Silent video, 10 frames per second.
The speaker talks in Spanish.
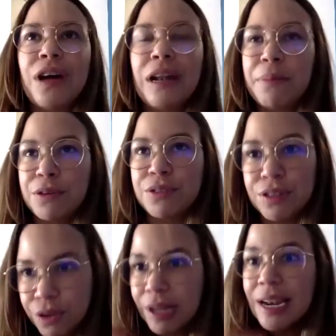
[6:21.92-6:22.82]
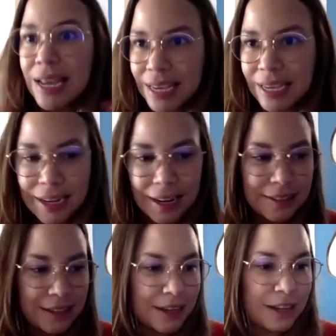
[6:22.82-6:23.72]
el proceso de elegir las
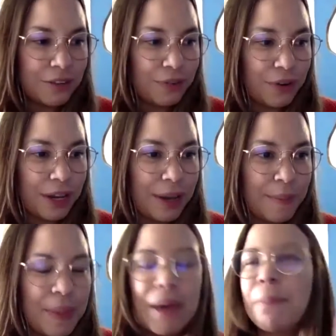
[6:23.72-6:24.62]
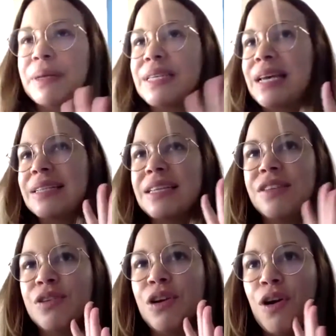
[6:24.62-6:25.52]
series fue, empecé
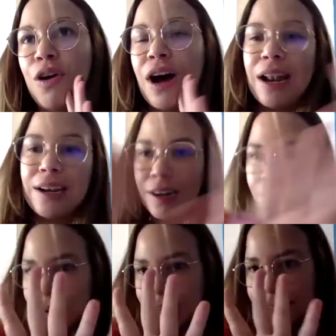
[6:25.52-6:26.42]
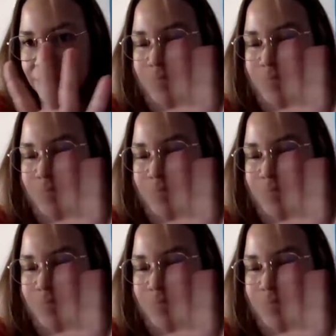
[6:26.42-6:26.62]
haciéndolo al revés.